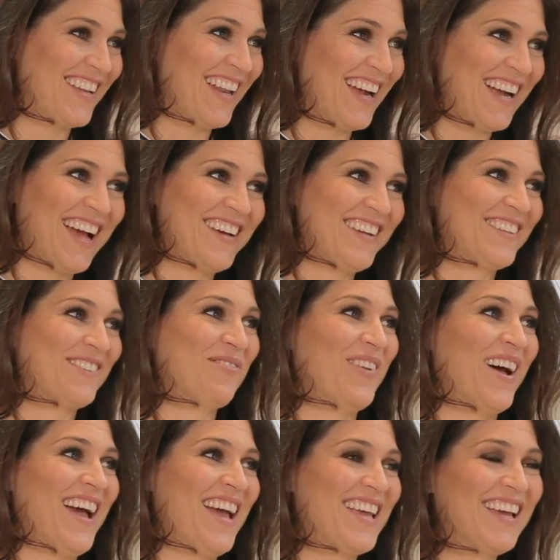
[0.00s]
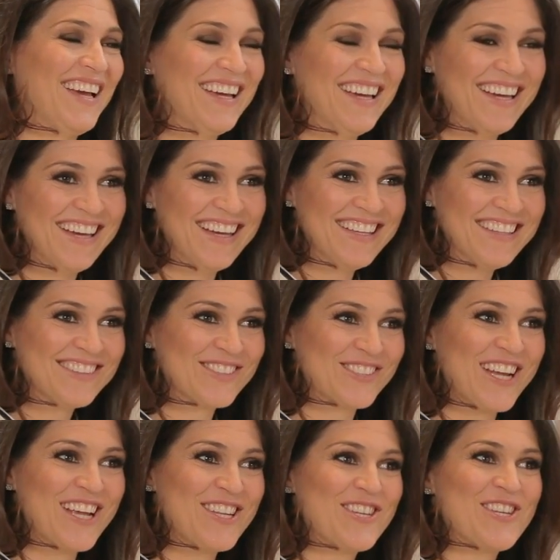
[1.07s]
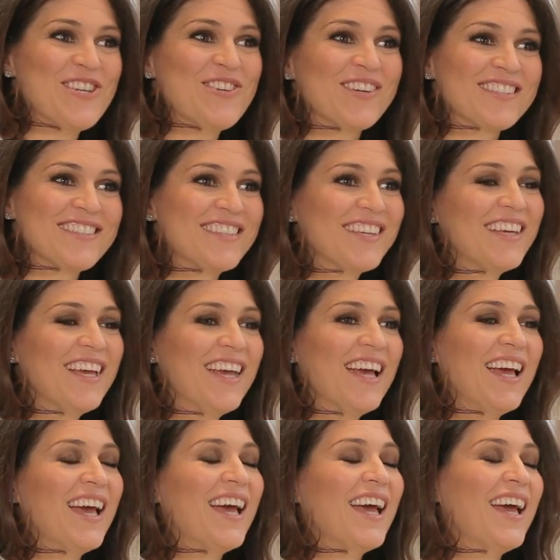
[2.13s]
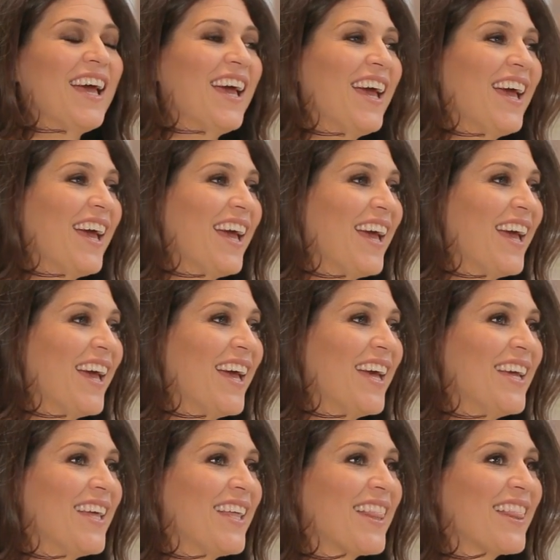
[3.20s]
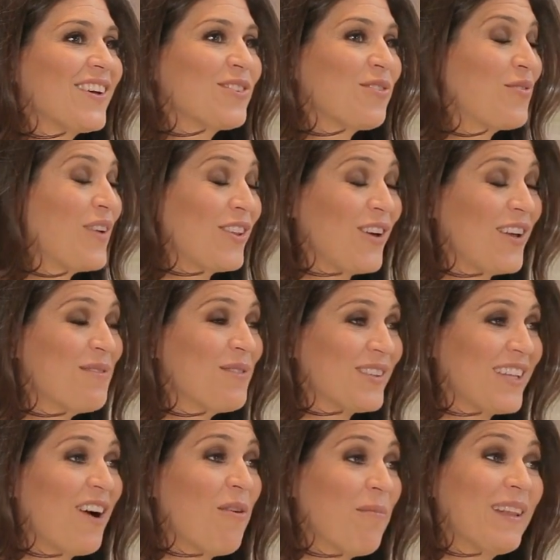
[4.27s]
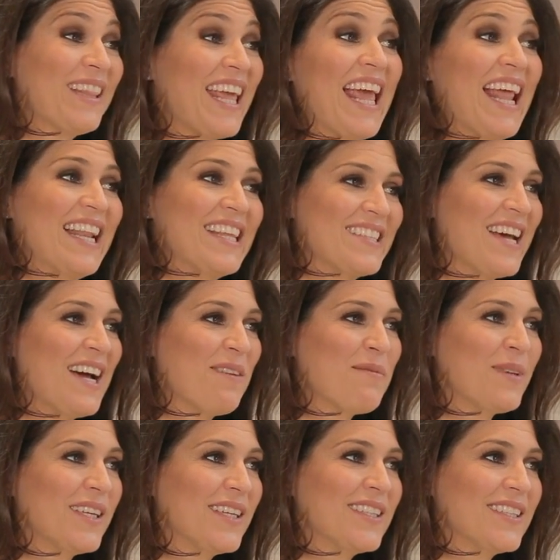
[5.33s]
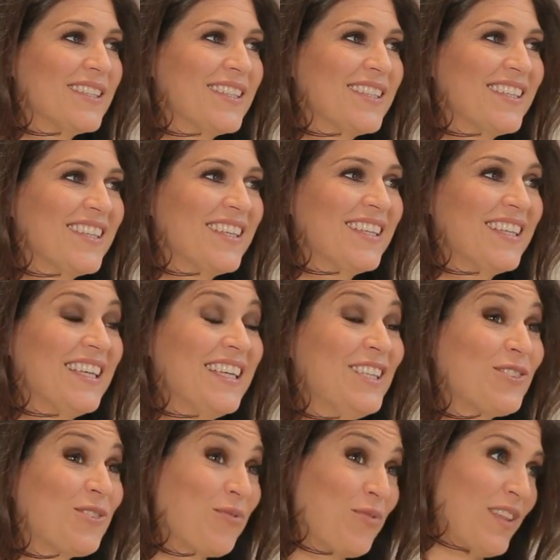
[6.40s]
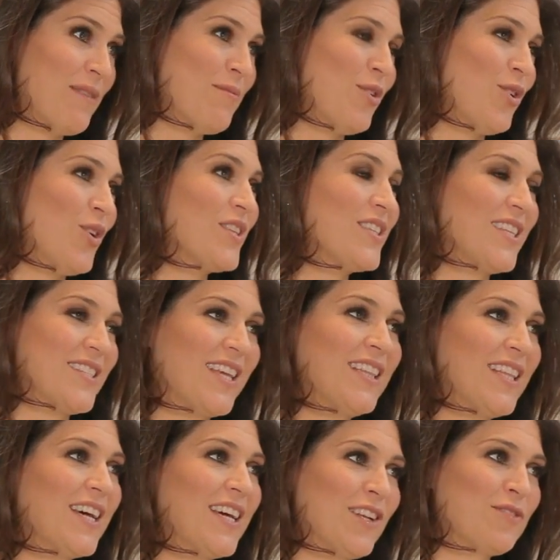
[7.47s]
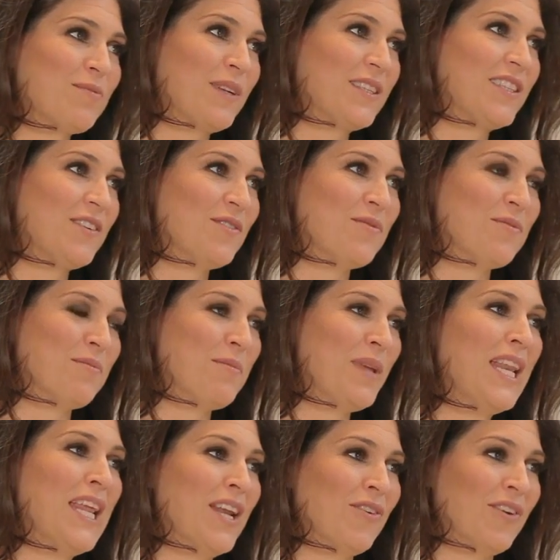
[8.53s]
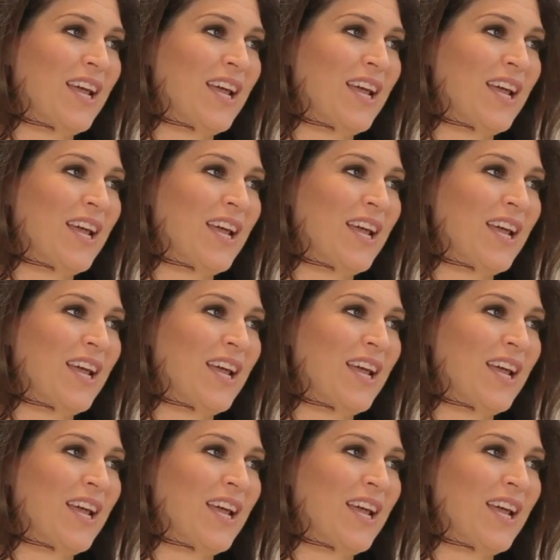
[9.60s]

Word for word: que ele é a cara do pai, do jeitinho, assim. É... Então o Tufi adora montar a roupa dele, sabe? E ela. E o Tufi a... demorou 60 anos para ter um menino,